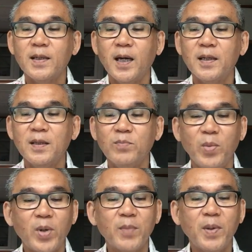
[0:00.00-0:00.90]
dan
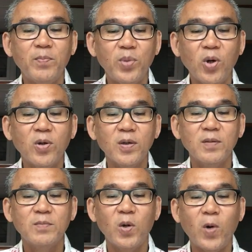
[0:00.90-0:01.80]
beberapa
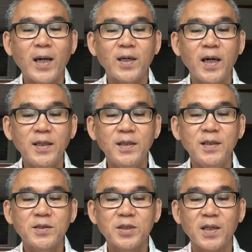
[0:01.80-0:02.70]
blok
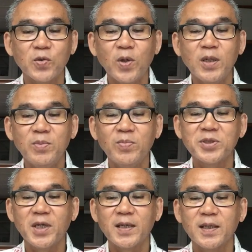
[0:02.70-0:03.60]
mewadahi satuan lebih
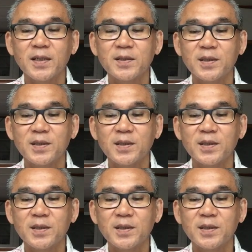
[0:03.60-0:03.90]
besar yang